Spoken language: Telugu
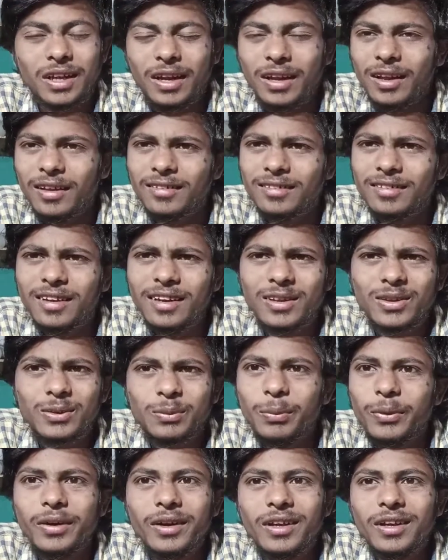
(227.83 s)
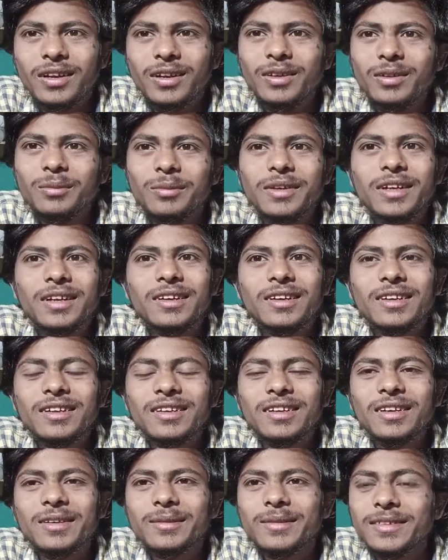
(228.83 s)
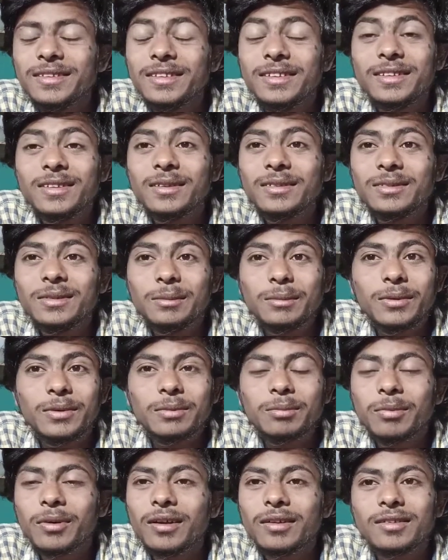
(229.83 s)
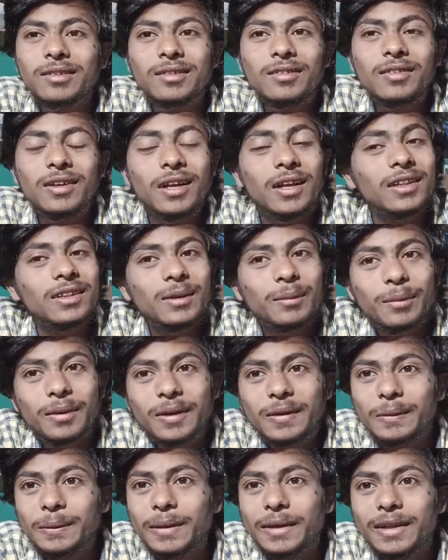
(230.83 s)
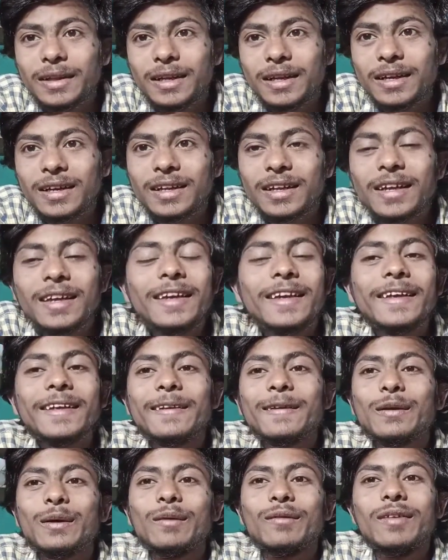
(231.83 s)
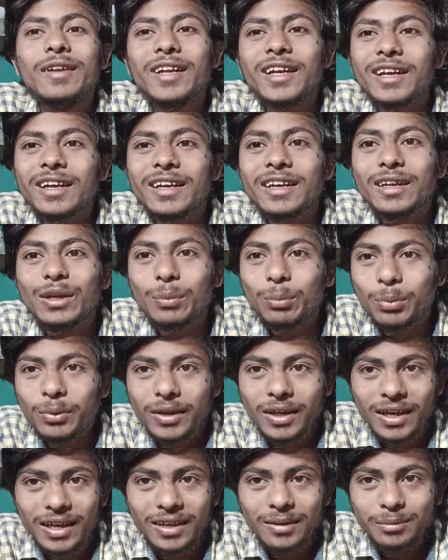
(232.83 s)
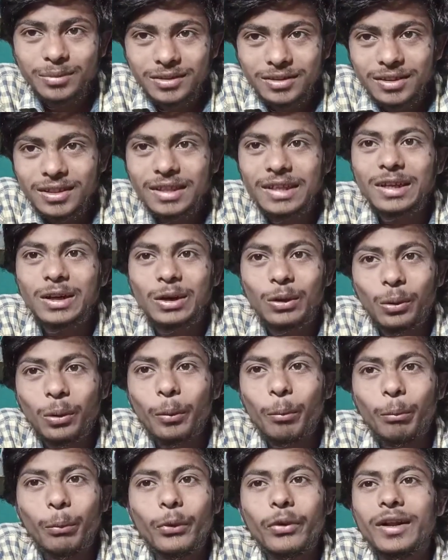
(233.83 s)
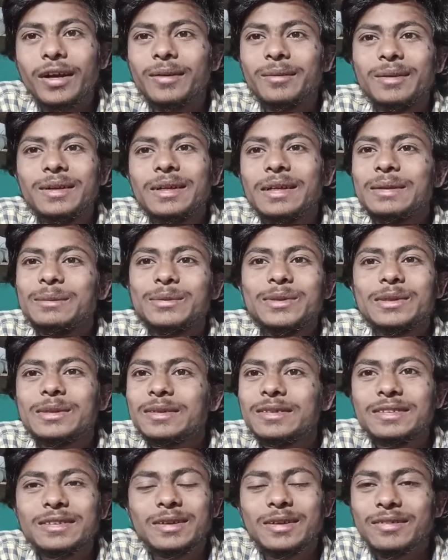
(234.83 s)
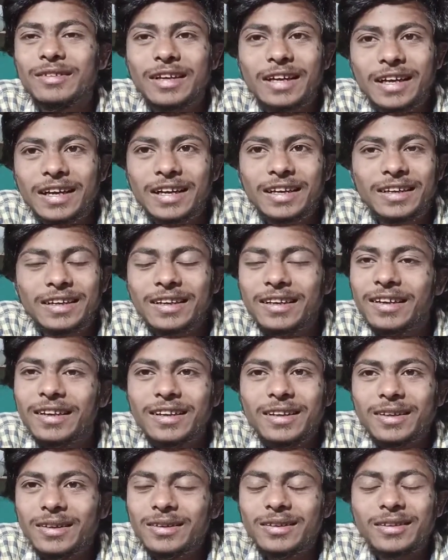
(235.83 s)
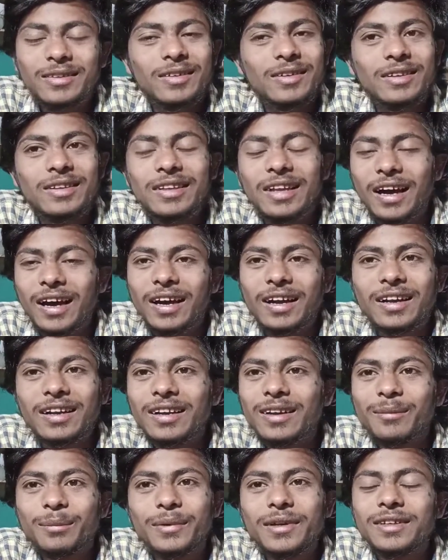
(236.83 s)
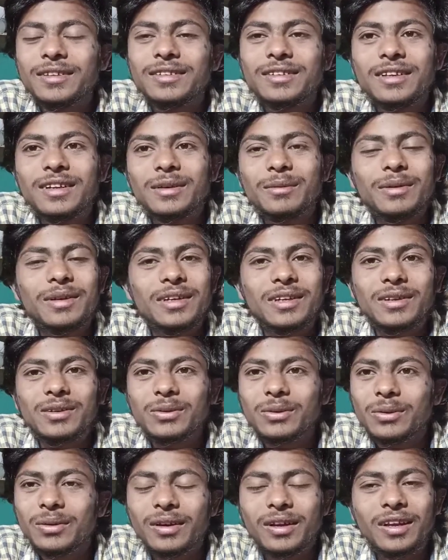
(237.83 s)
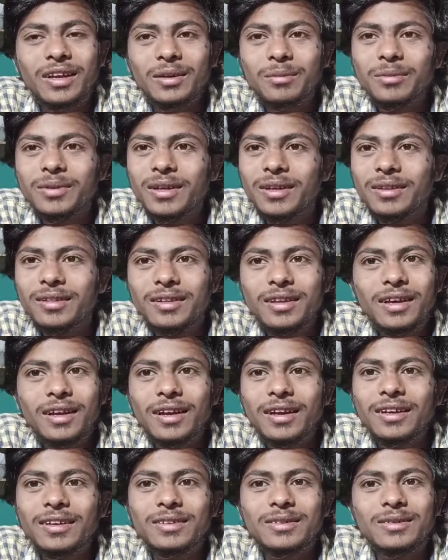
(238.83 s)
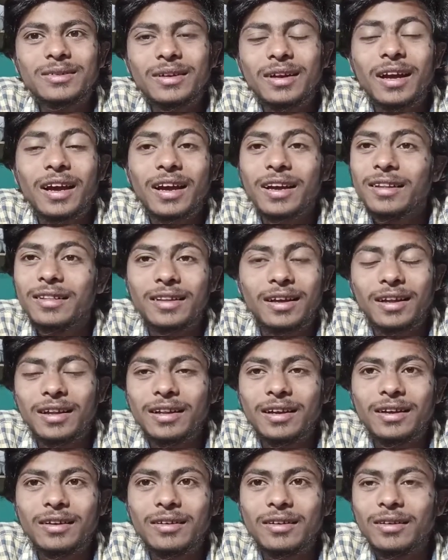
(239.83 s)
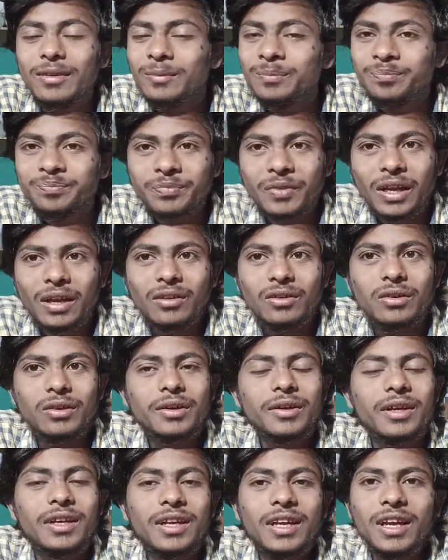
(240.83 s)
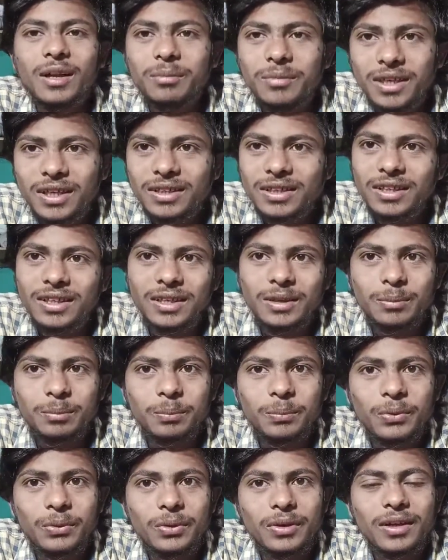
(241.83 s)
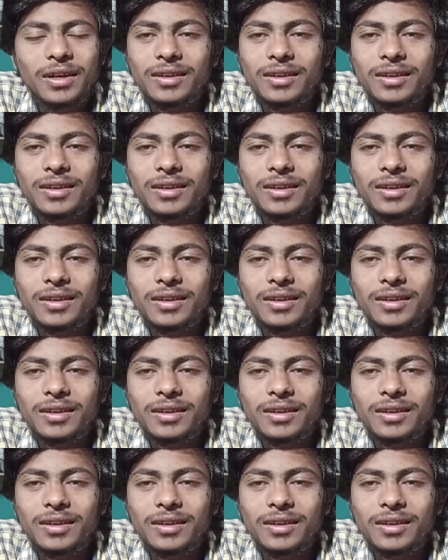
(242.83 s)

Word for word: నేను అస్సలు ఎక్స్పెక్ట్ చేయలేదు మీడియాటెక్ నేను సిక్స్ థౌజండ్ ప్లస్ ప్రాసెసర్ వీళ్ళు అంత ప్రైజ్ పెడతారని సో వీళ్ళకంటే ఇప్పుడు నాకు అనిపించేది ఏంటంటే ఒప్పో అనిపిస్తుంది సో వీళ్ళకంటే సో దారుణంగా ప్రైజెస్ అనేవి పెట్టారు సో రియల్మీ ఎందుకు ఇలా చేస్తుంది నాకైతే అర్థం కాదు సో రియల్మీ అయితే ఇప్పుడు